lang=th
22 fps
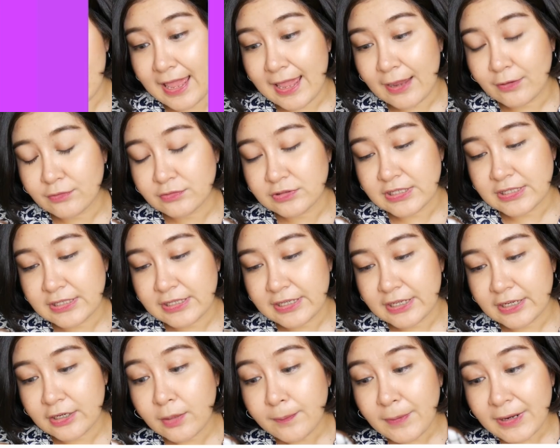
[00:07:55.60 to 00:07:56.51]
แล้วที
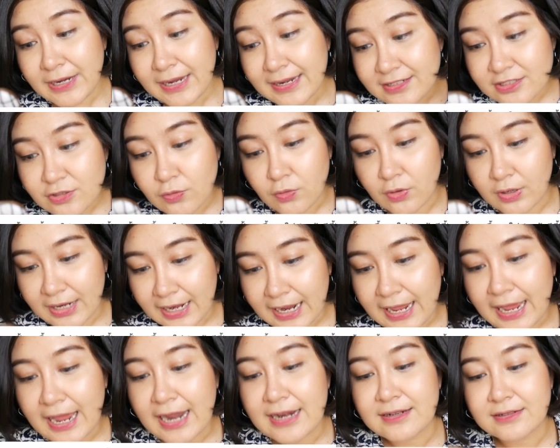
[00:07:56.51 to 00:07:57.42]
นี้ก็ไปเล่นสงก
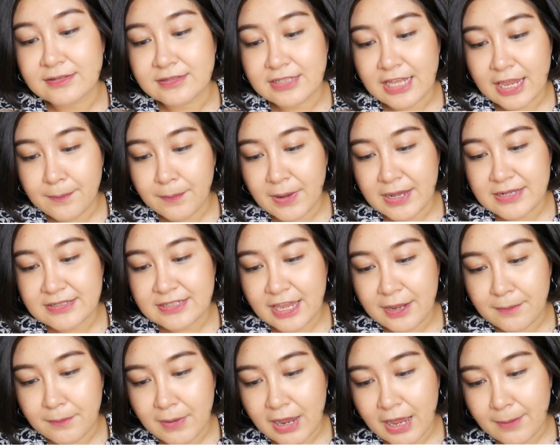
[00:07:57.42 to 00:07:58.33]
รานต์ใส่ไป
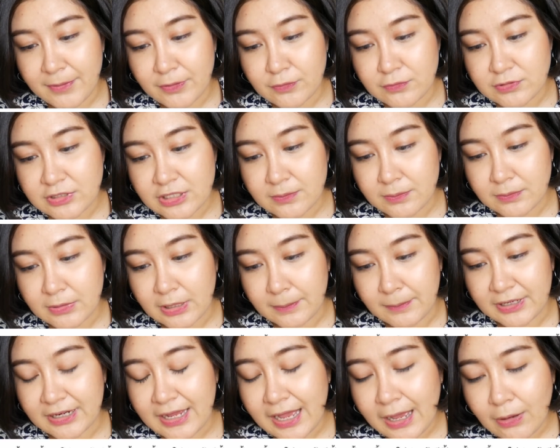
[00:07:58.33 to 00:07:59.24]
ใส่มามันรู้สึกเหมือ
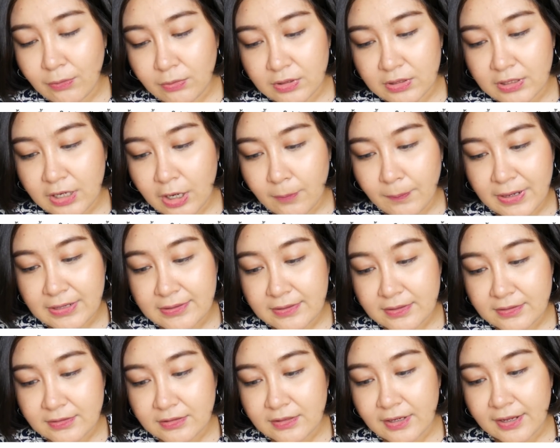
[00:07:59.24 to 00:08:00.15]
นมันเข้าลึกเข้าไป
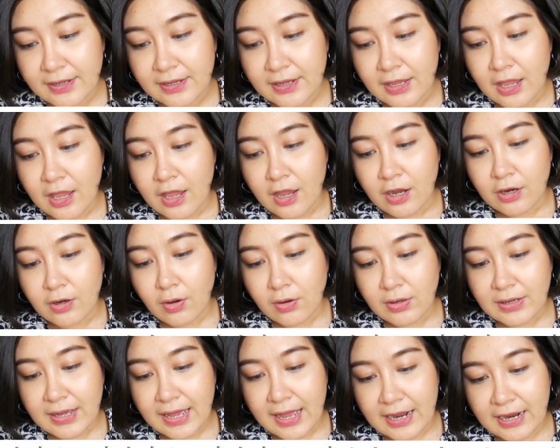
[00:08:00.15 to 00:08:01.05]
เรื่อยๆ
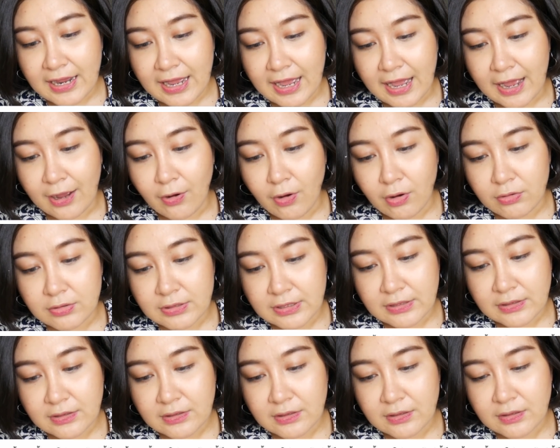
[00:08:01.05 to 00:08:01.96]
ก็กางขาออก
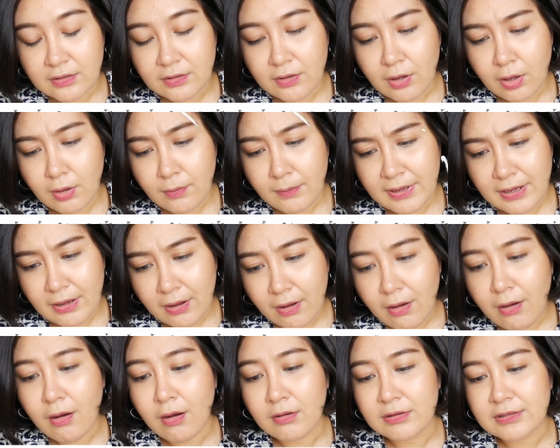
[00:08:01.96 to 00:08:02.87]
นิดนึงก็ไม่
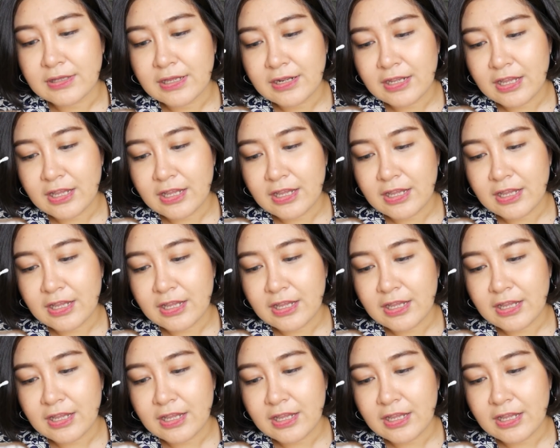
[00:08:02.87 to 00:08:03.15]
ออกที